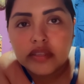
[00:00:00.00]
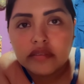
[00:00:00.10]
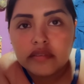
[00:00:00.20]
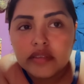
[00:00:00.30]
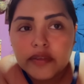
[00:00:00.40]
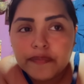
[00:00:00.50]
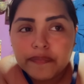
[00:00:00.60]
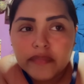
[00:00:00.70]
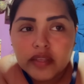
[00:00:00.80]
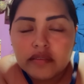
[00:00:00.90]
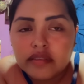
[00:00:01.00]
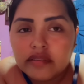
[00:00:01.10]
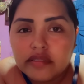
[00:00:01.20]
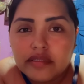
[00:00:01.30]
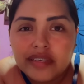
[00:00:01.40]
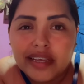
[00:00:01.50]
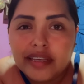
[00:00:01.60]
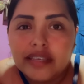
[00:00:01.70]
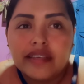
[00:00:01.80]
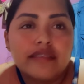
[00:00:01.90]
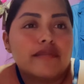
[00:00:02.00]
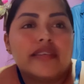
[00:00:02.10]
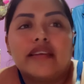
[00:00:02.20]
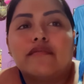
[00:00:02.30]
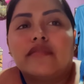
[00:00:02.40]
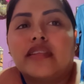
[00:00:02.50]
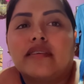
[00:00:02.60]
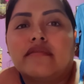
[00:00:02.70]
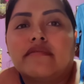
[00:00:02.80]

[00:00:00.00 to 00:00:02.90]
O sea, siento ya que ya eso ya es una...